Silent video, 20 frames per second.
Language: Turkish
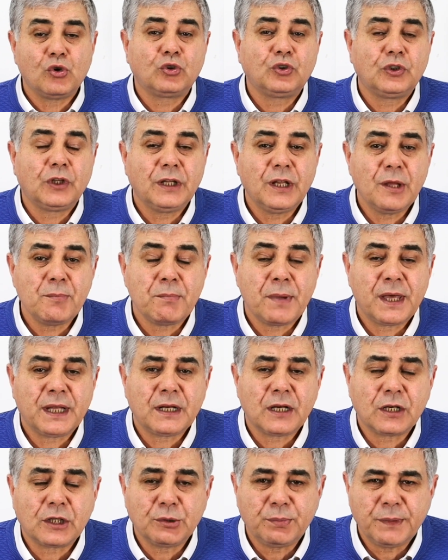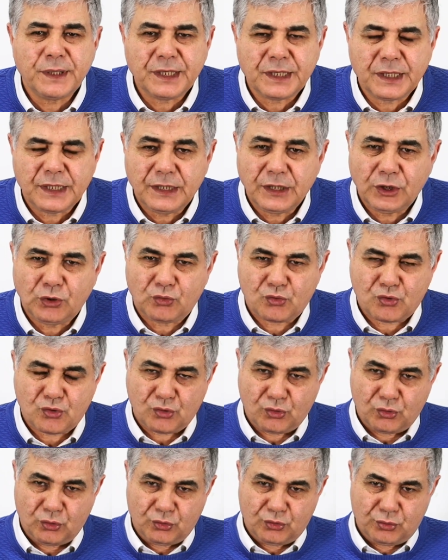noktada merakıma yeni
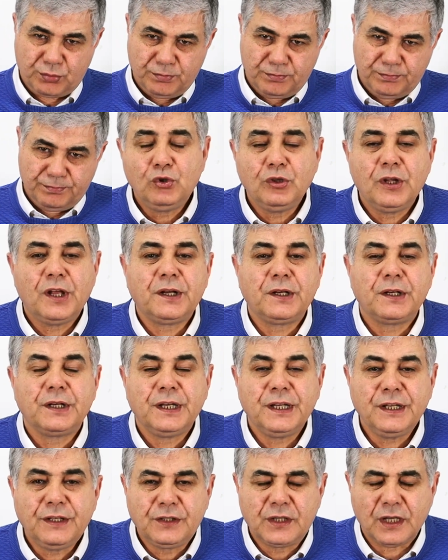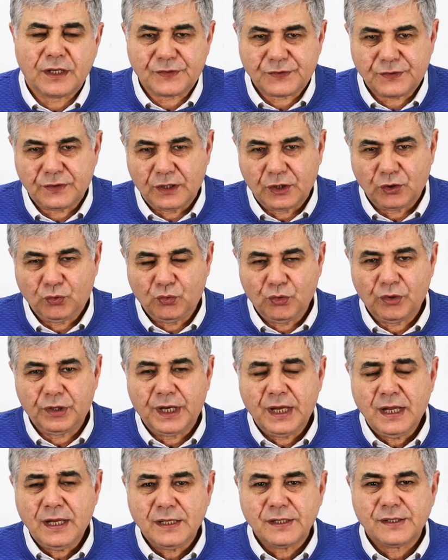düşüyor. Bunların iddiasına
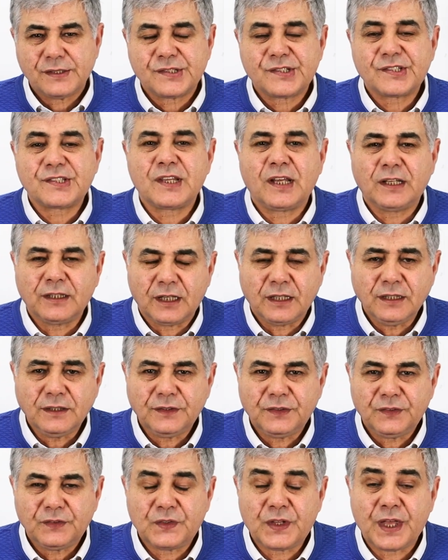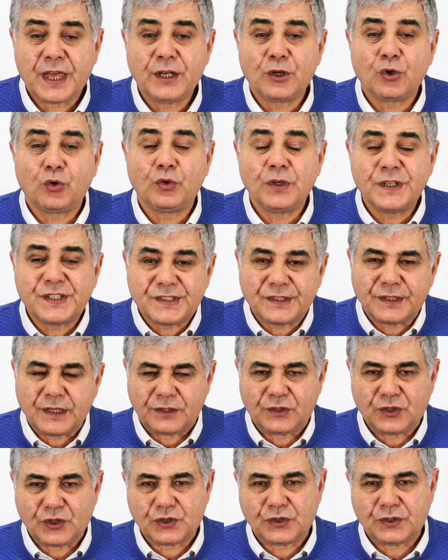göre Sadat terörist
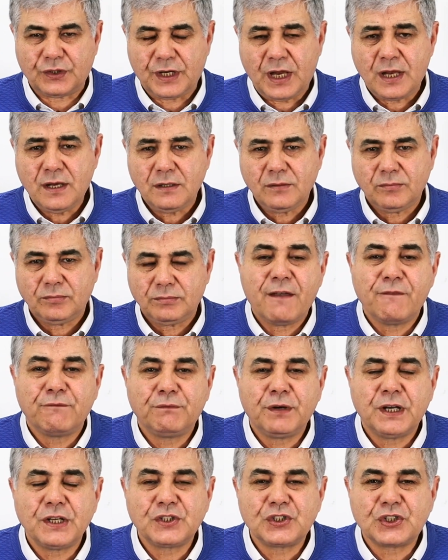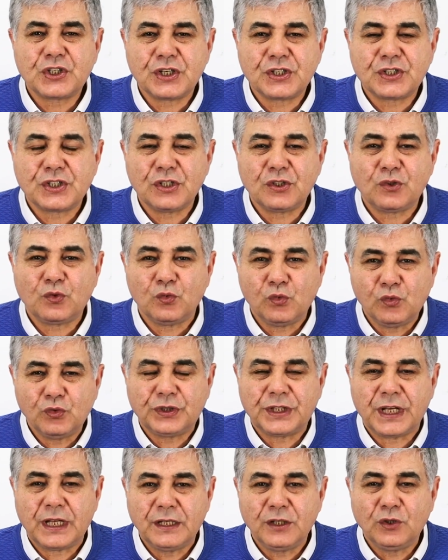yetiştiren, envai çeşit
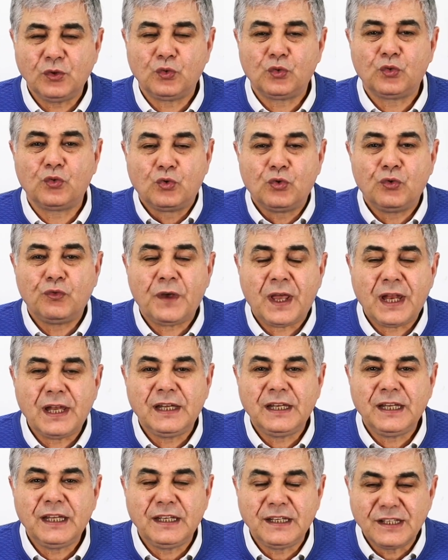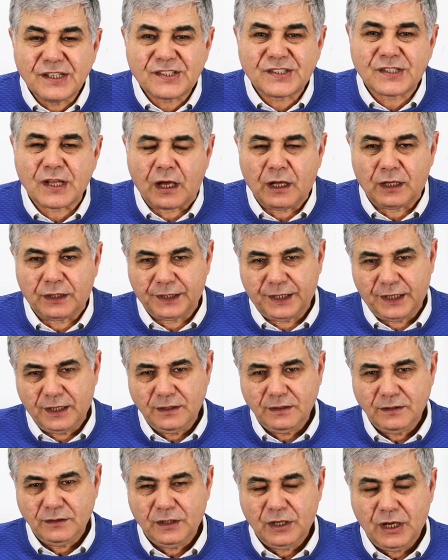ülkenin güvenliğini
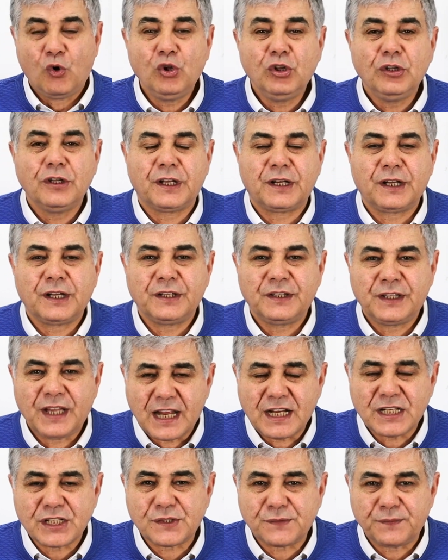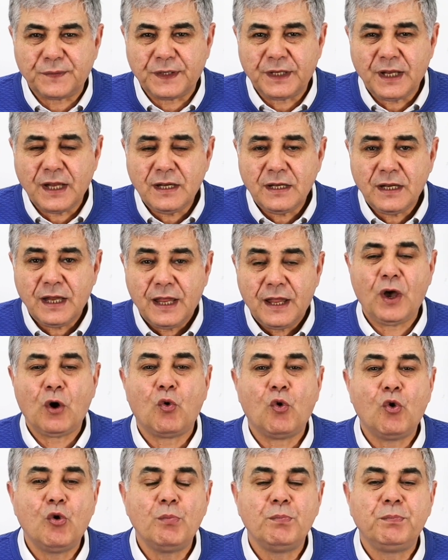sağlayan, onlara ders veren ve
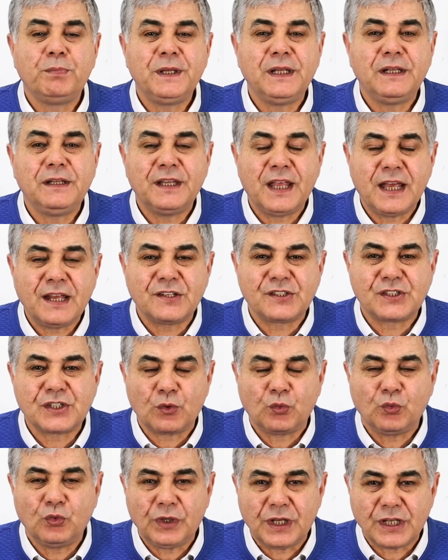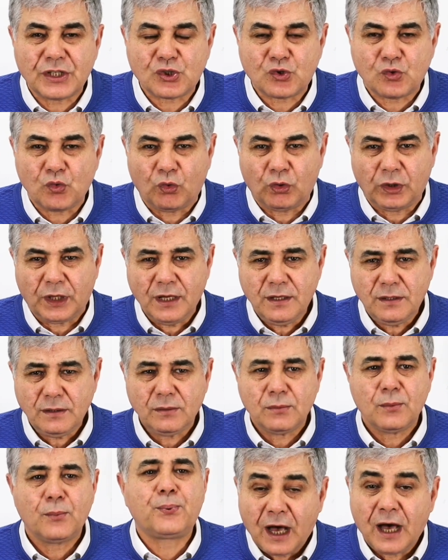on binlerce üyesi olan
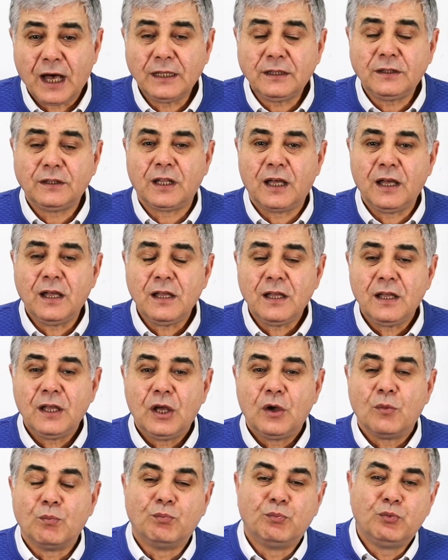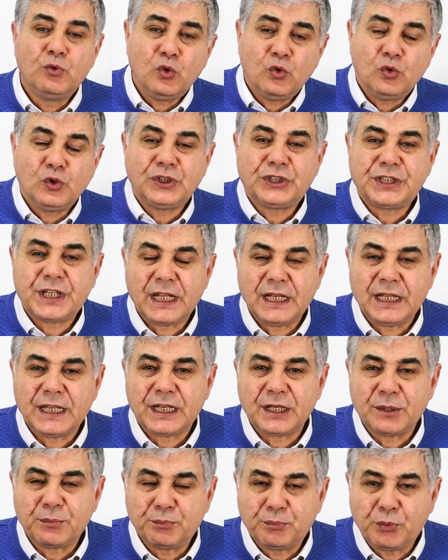hatta bu
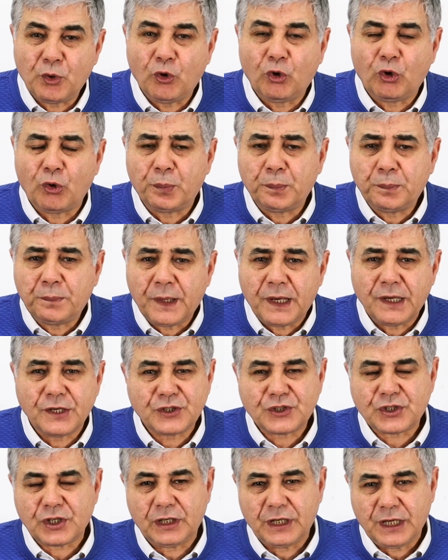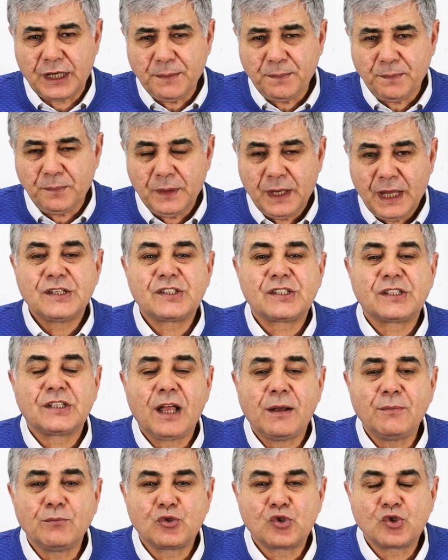ülkeleri bölüp parçalayıp
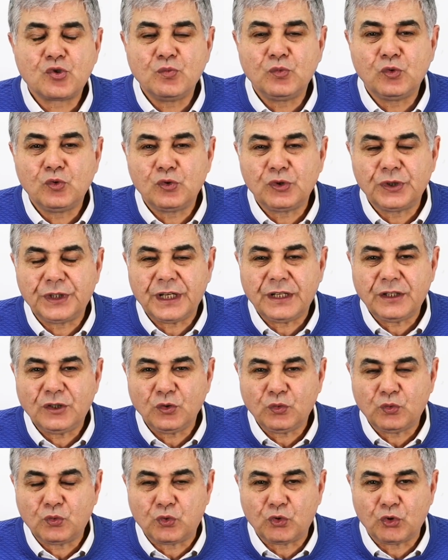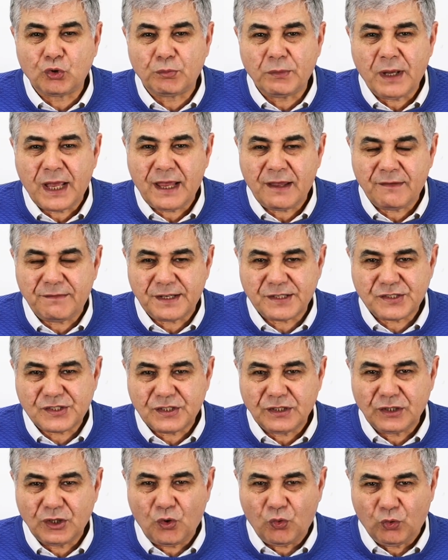İslam Cumhuriyeti kurma
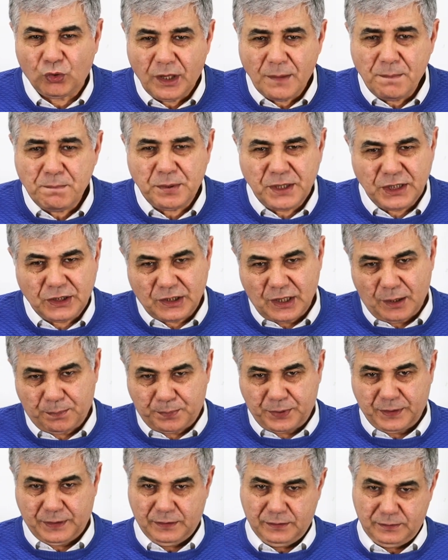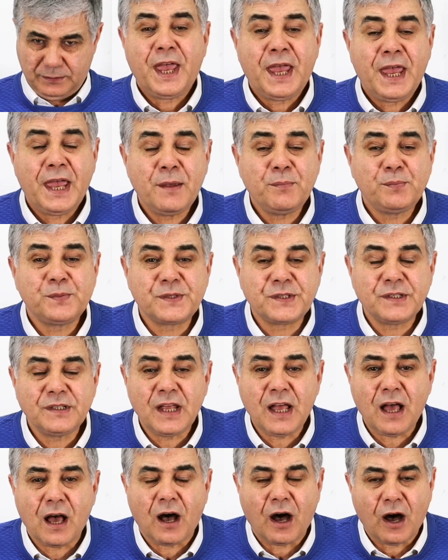hevesinde olan bir yapı. Ve hepsi
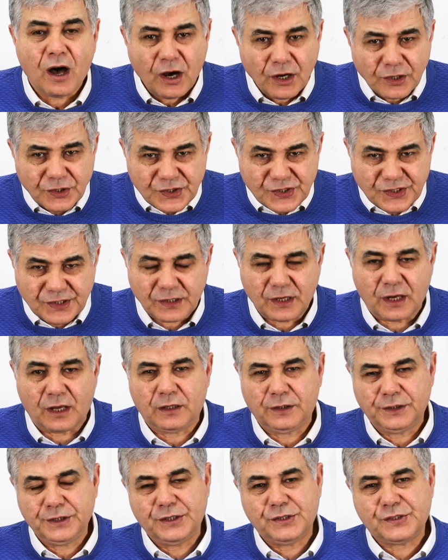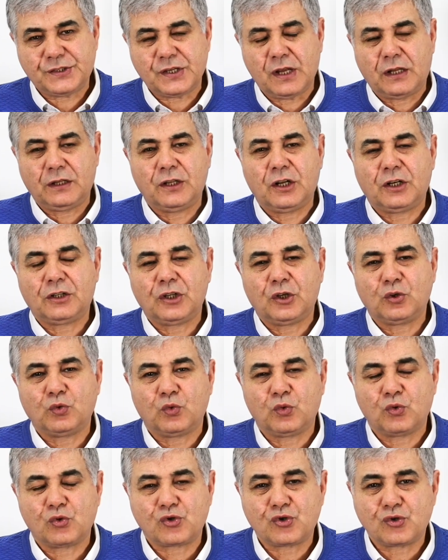de ağır silahlı
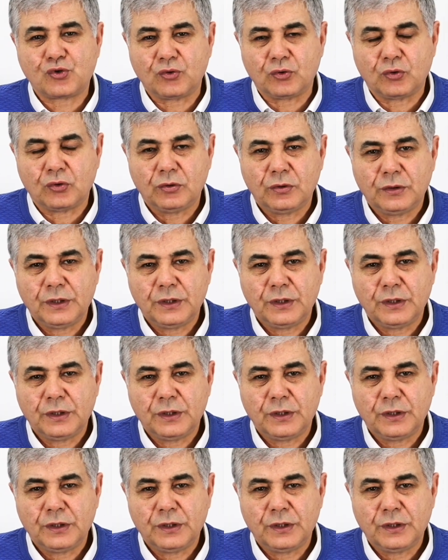insanlardan oluşuyor.